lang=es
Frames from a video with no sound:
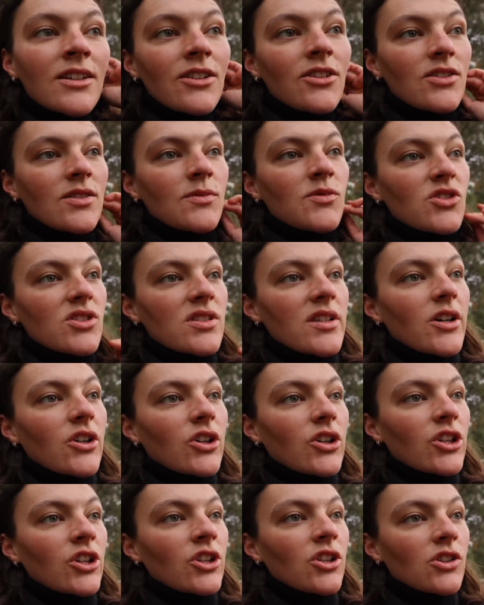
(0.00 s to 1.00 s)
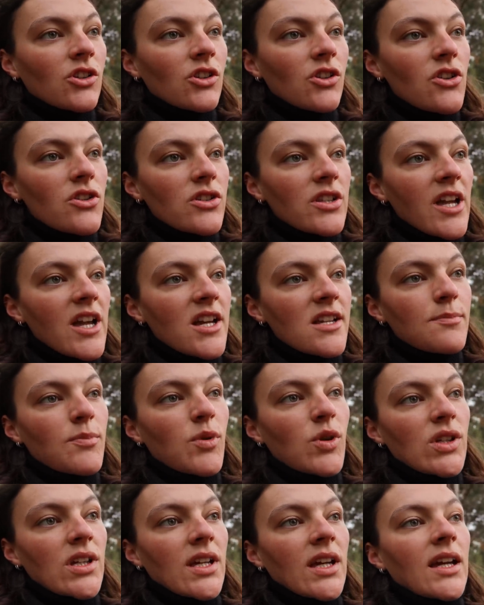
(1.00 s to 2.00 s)
Los hemos estado cogiendo todos los días
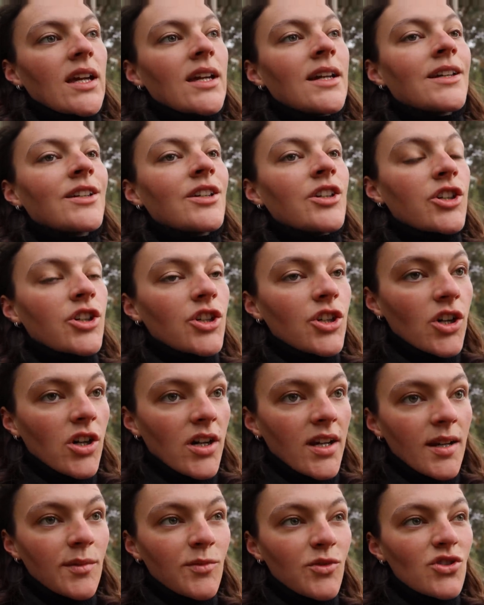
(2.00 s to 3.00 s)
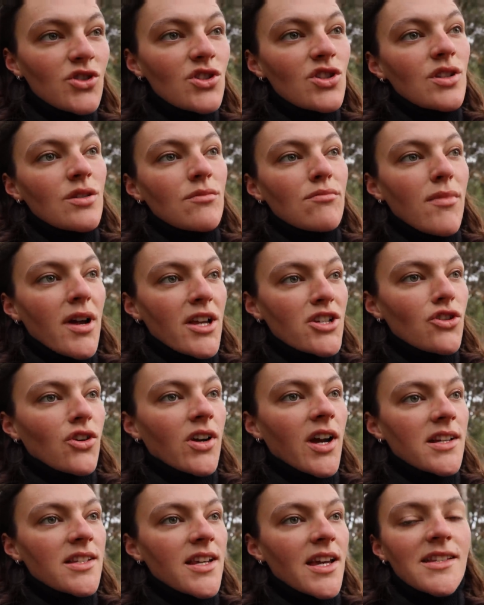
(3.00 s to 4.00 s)
porque no queremos más
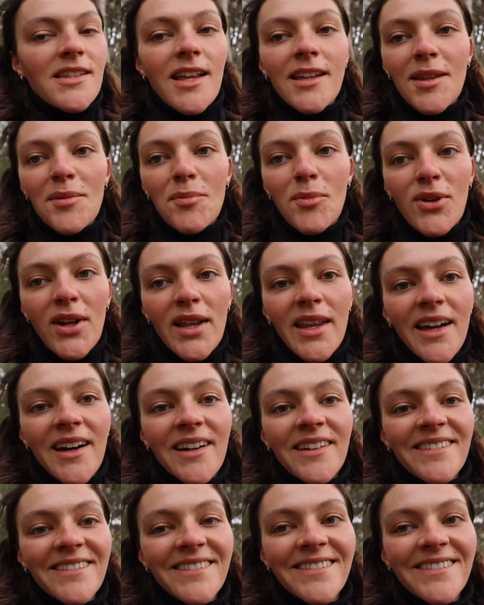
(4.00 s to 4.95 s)
ocas ya esta temporada.